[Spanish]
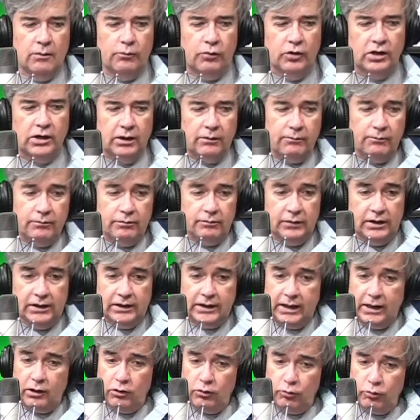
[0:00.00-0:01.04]
Porque
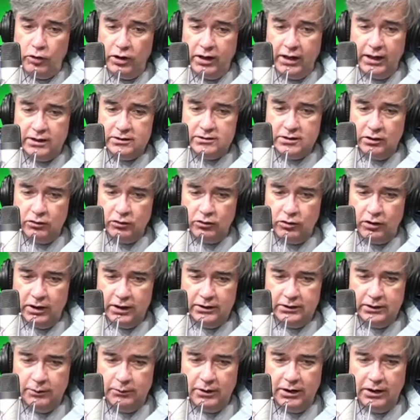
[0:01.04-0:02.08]
quedaron muy enganchados con
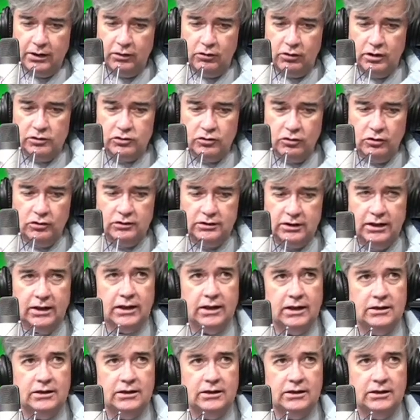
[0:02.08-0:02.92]
el tema de lo que yo conté de